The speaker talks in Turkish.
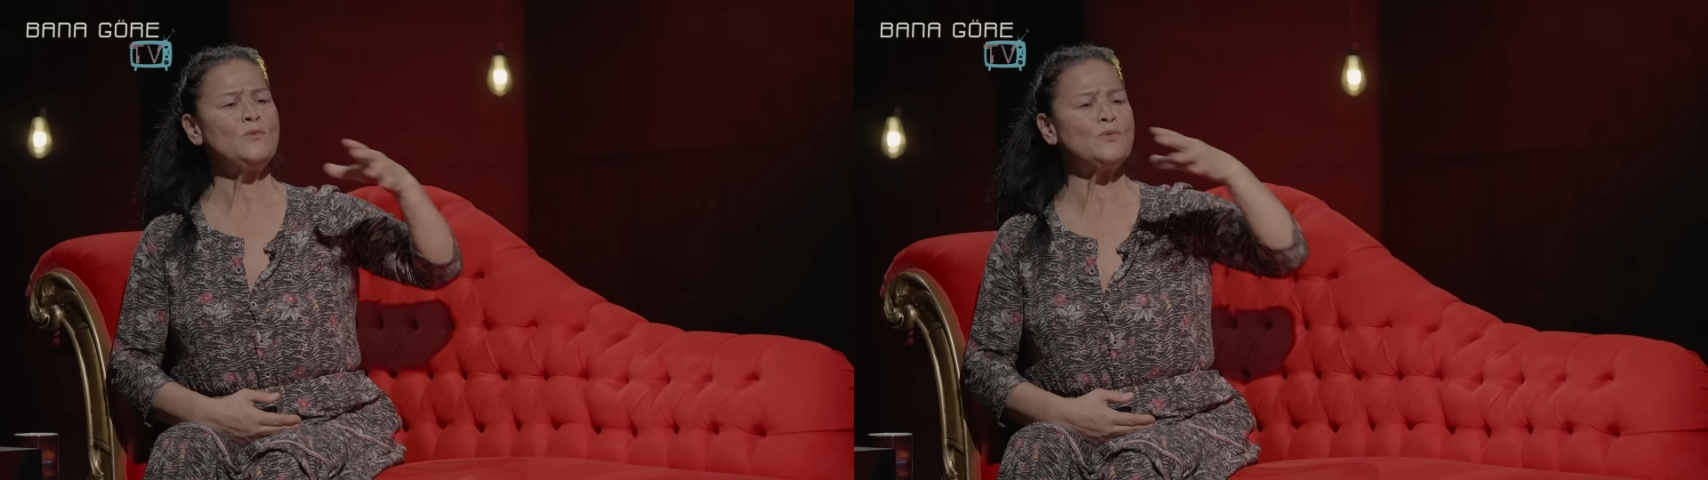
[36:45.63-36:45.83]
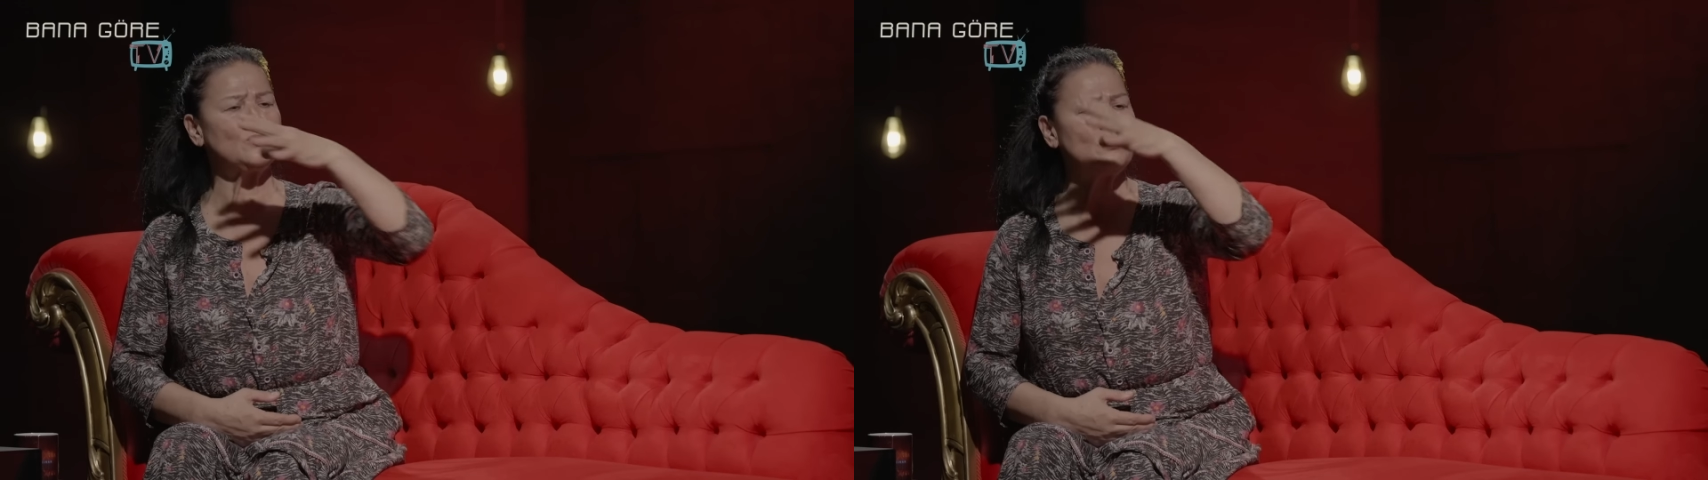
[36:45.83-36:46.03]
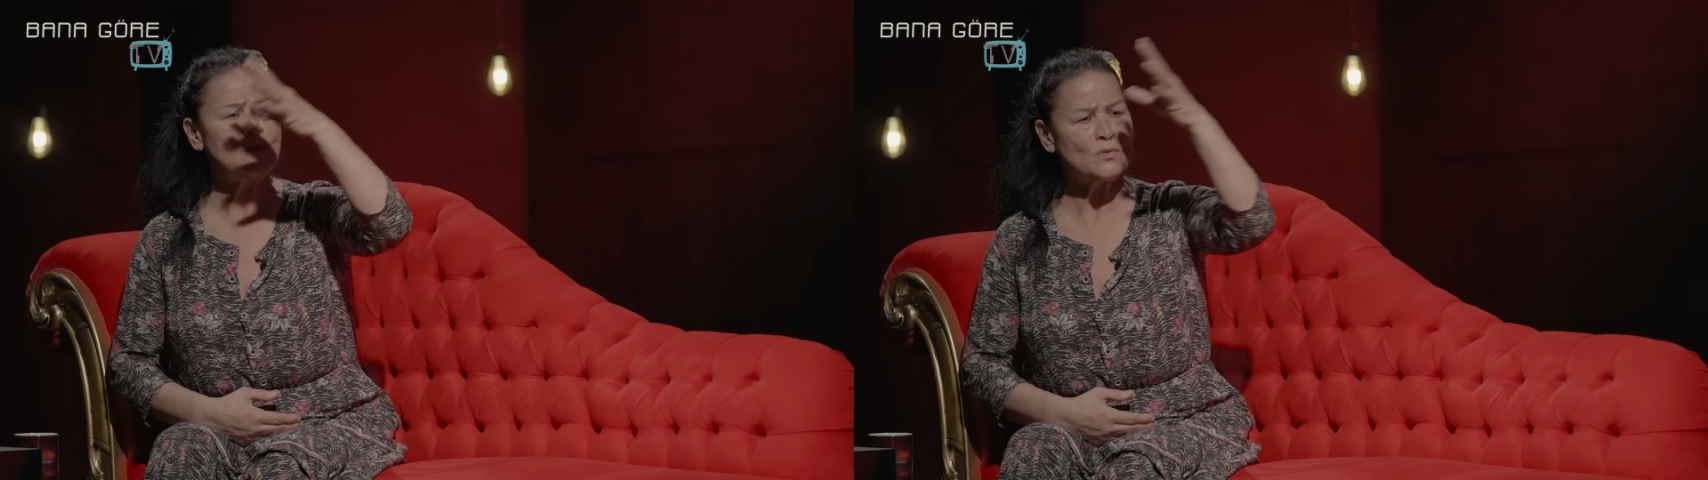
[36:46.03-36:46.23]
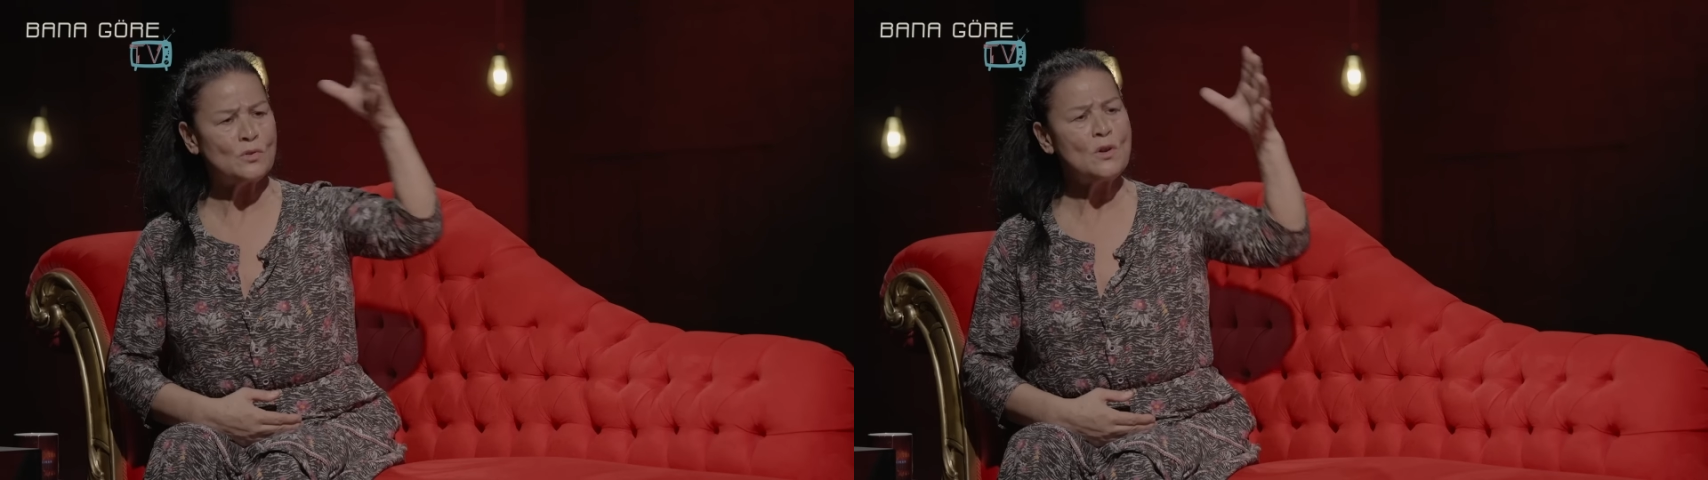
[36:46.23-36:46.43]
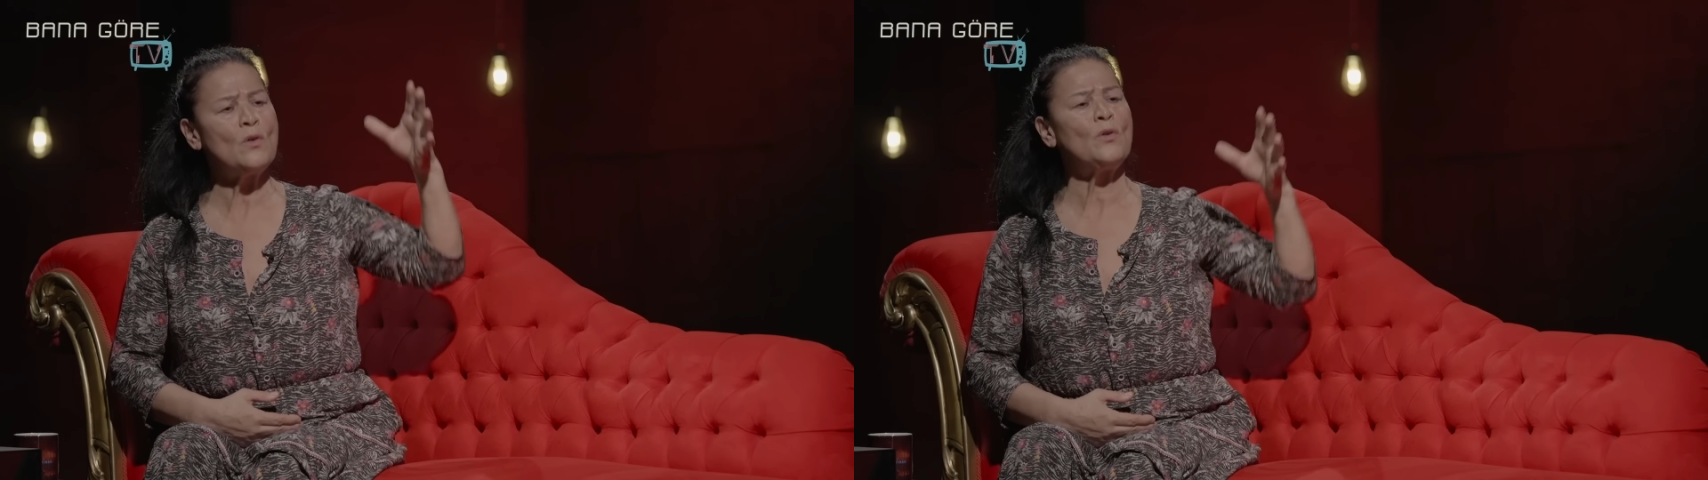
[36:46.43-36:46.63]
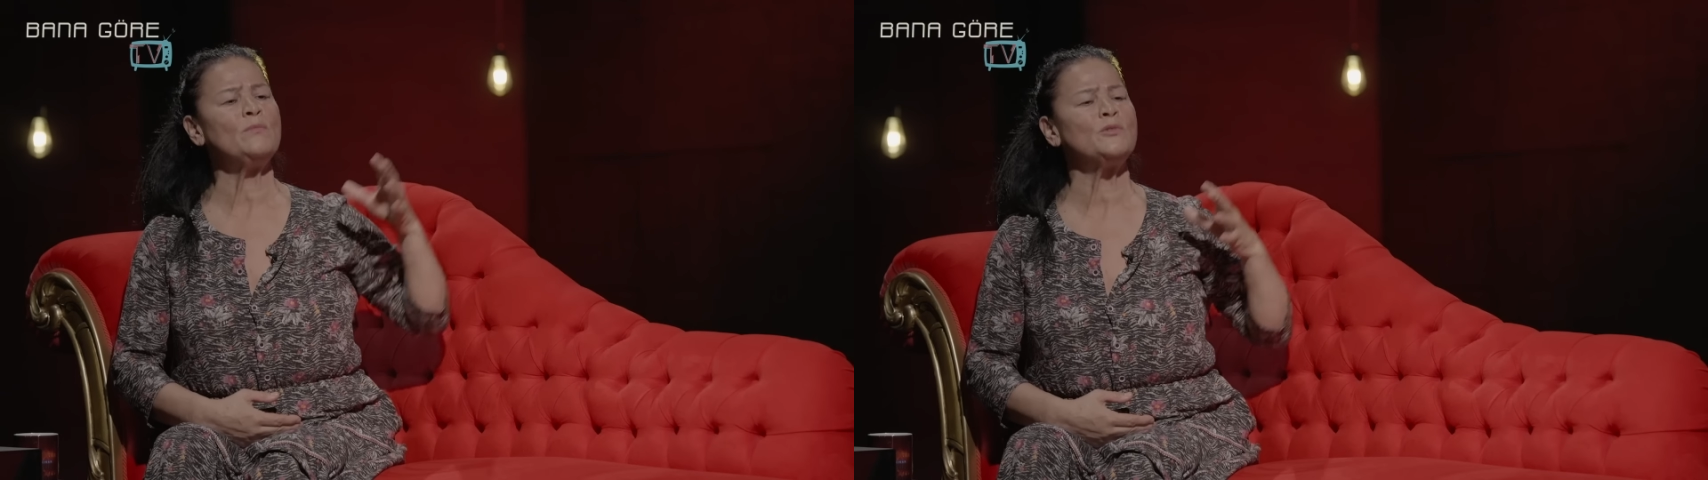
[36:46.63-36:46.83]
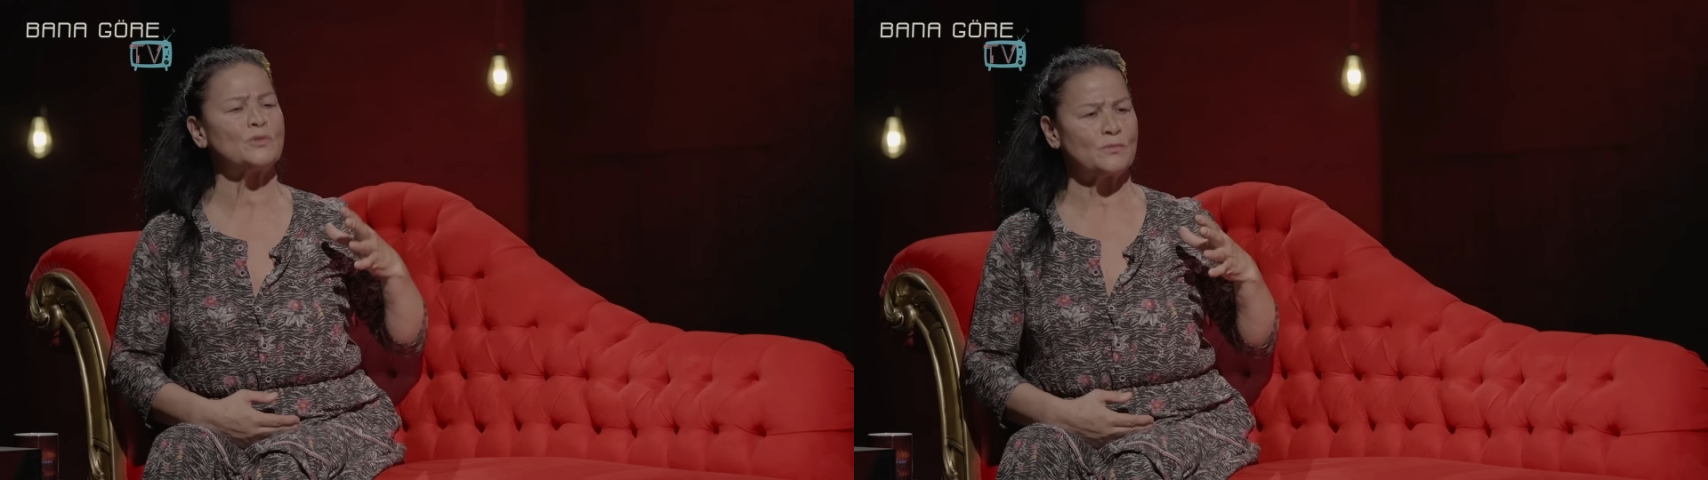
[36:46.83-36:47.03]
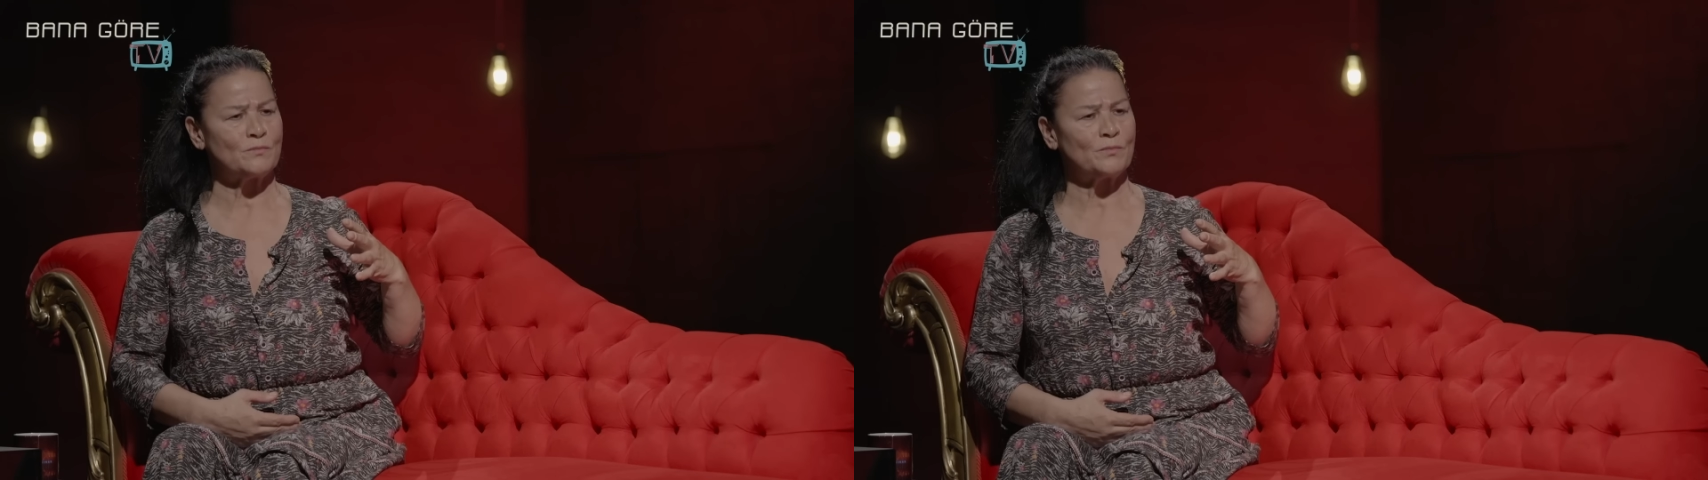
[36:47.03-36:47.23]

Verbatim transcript: üstüne üstüne örmüş.